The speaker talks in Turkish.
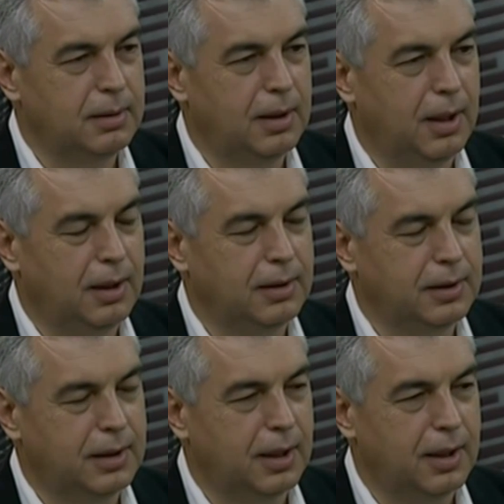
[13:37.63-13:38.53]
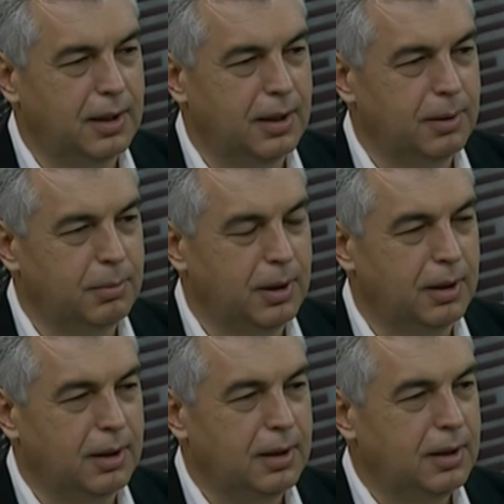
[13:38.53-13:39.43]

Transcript: e, aldığı kararları mı